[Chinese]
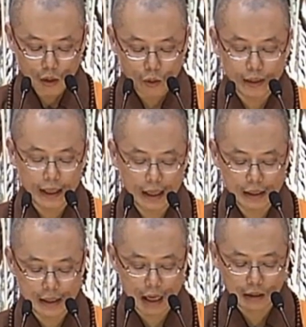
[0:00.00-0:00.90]
昨
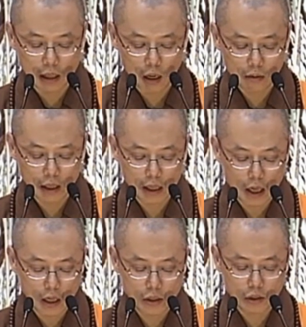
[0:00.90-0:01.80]
天讲到第
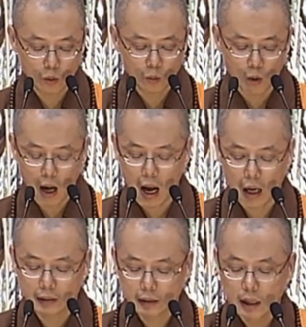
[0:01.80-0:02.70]
二十五
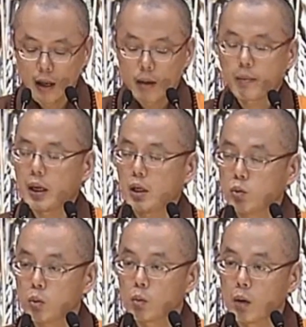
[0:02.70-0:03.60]

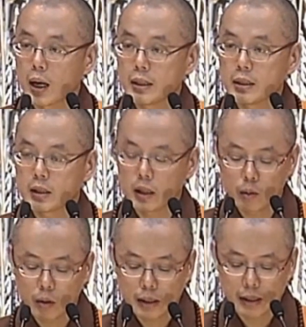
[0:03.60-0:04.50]
行，Page one
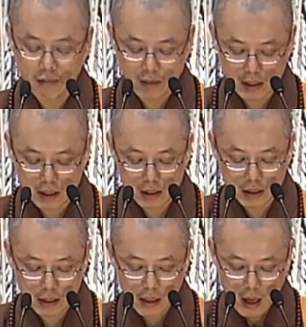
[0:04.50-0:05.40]
zero seven
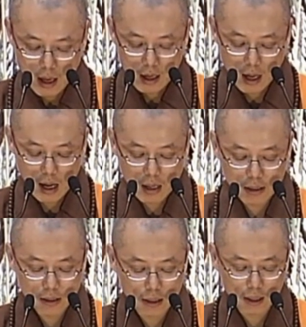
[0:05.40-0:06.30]
l i
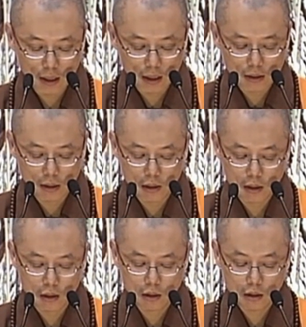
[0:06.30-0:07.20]
e s
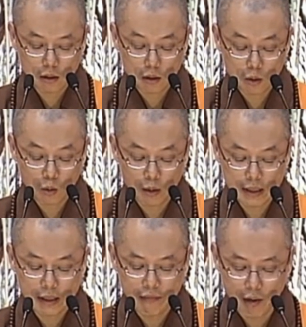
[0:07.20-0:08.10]
is
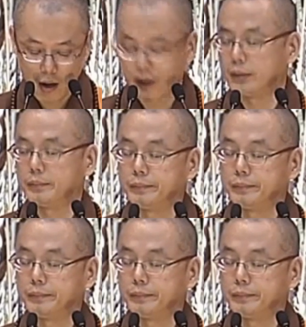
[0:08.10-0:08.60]
twenty five，